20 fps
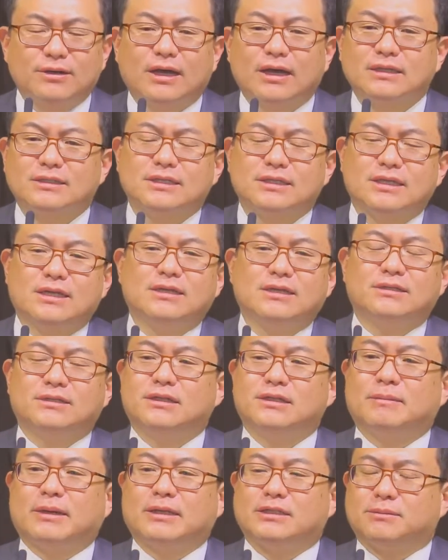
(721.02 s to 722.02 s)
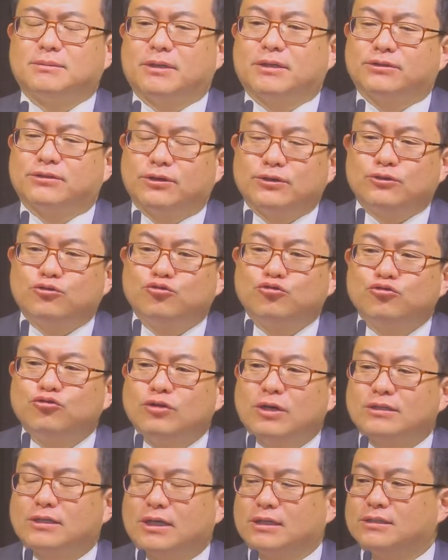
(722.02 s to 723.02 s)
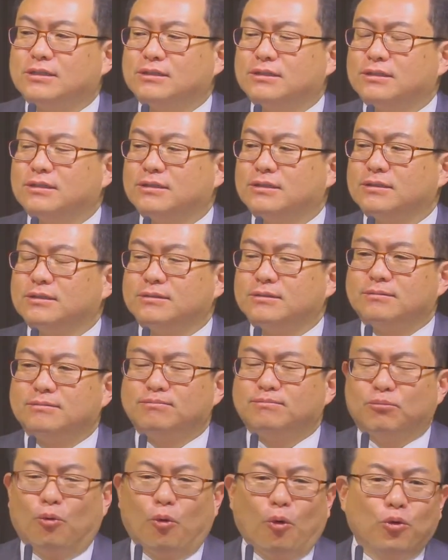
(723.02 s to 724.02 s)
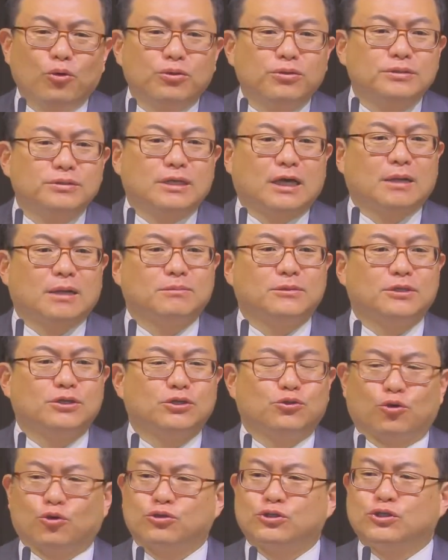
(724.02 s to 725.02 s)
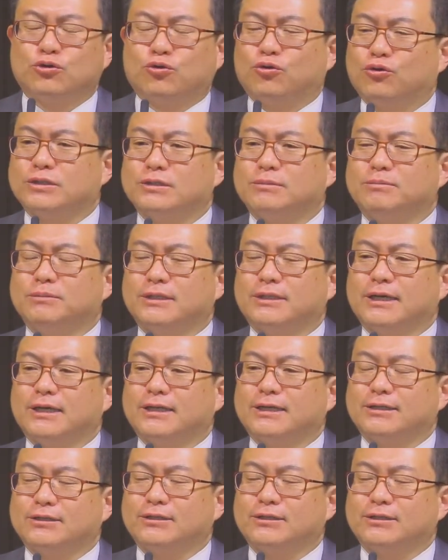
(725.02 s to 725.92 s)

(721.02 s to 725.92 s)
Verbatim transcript: 가지 일들이 많지만 더 중요한 사실들을 모든 사람들이 놓치고 있습니다.